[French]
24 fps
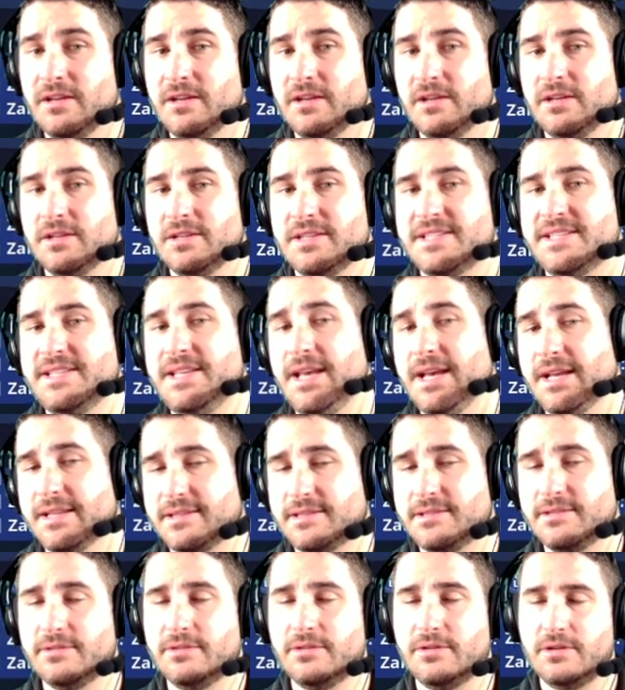
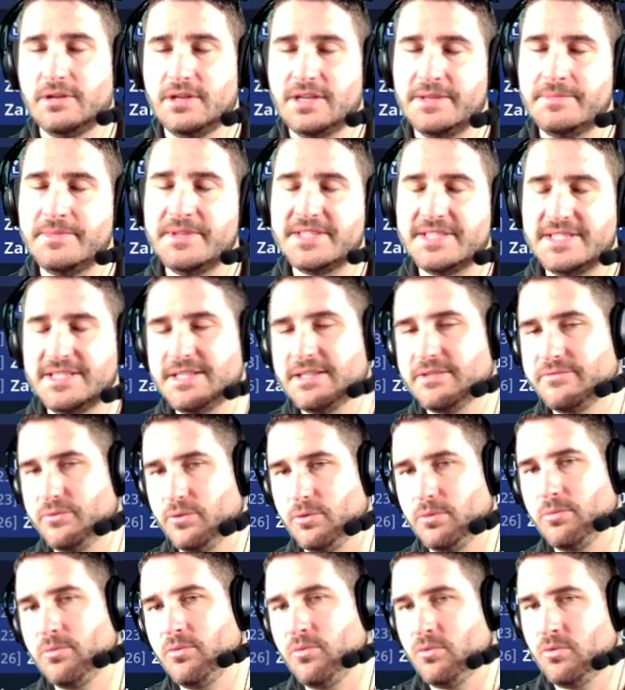Certes, euh, les mythiques
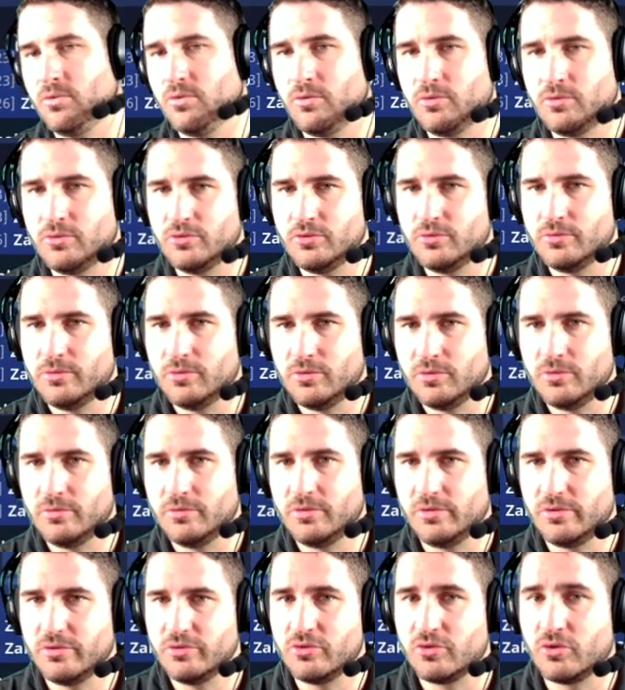font
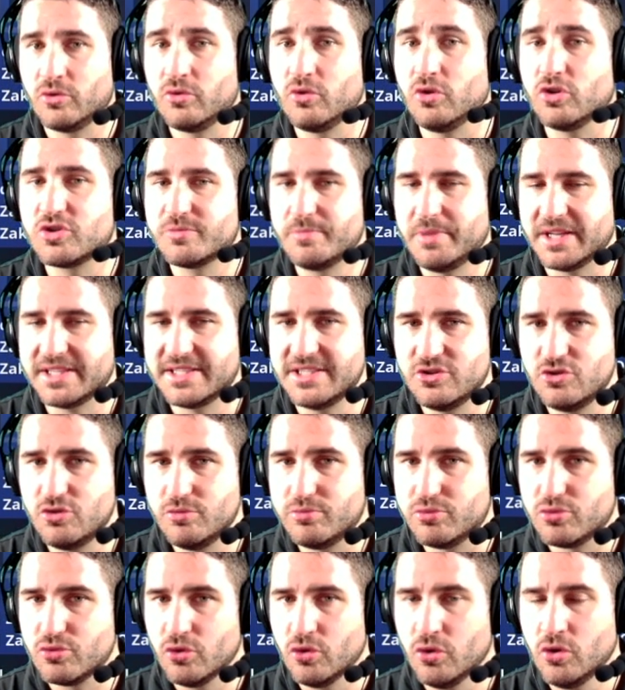une grosse partie du
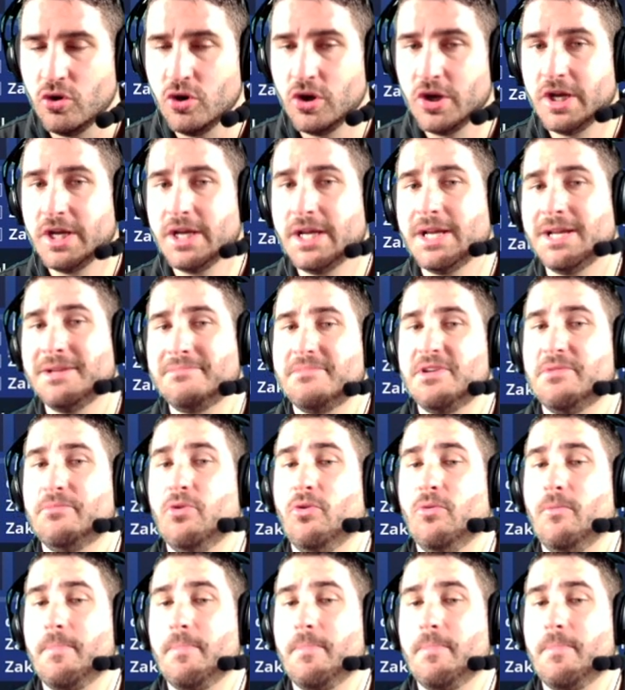boulot, mais bon.